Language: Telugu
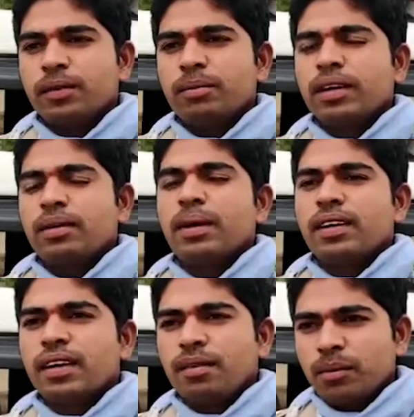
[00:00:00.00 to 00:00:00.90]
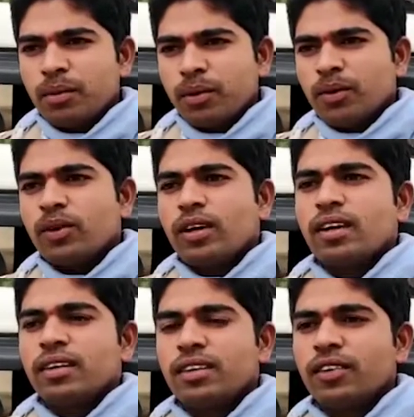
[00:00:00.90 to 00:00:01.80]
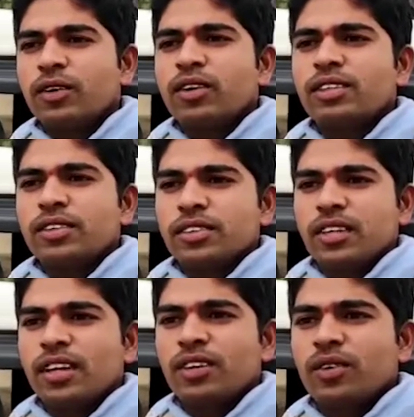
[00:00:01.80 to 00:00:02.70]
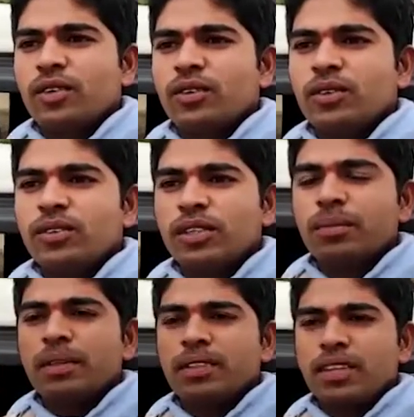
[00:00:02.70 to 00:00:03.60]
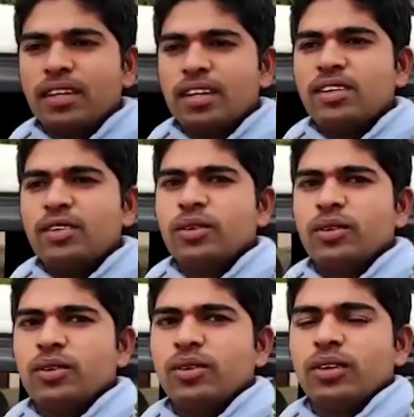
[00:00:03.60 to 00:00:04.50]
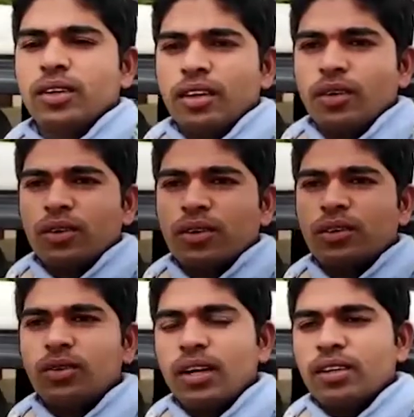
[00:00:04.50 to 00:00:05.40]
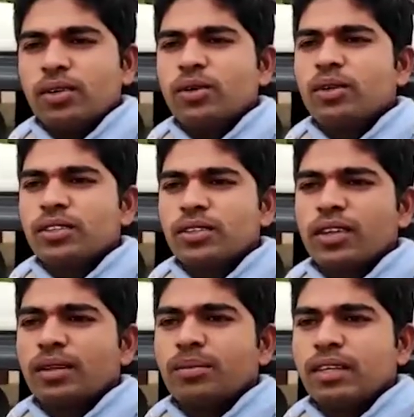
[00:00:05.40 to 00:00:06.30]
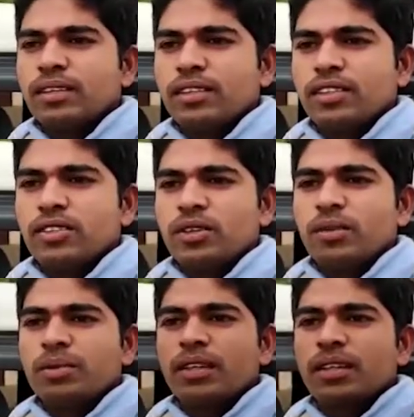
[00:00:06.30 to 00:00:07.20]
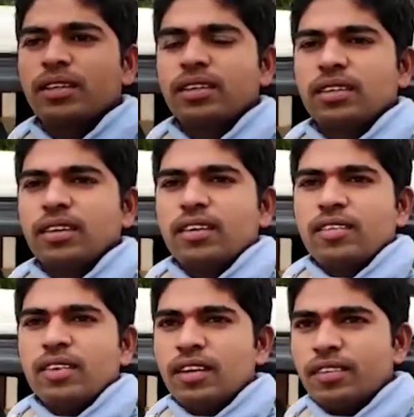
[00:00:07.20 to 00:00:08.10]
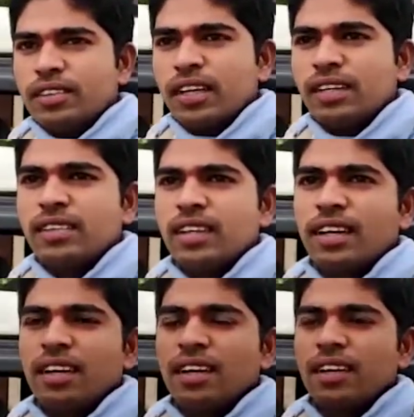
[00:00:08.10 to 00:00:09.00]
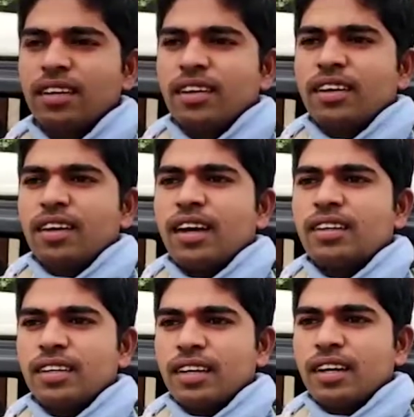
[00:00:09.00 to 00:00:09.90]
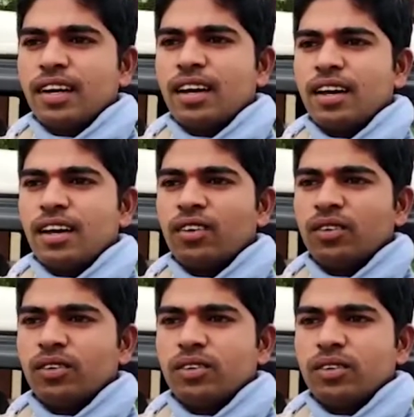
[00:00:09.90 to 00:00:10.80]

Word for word: తిమ్మక్కపల్లి గ్రామంలో ఒక ఇరవై ఒక్క సంవత్సరాల యువకుడు శ్రీపతి శేఖర్ అనే యువకుడు దూలానికి ఉరివేసుకుని ఆత్మహత్య చేసుకోవడం జరిగింది వెళ్ళి విచారించగా ఆర్థిక కారణాలు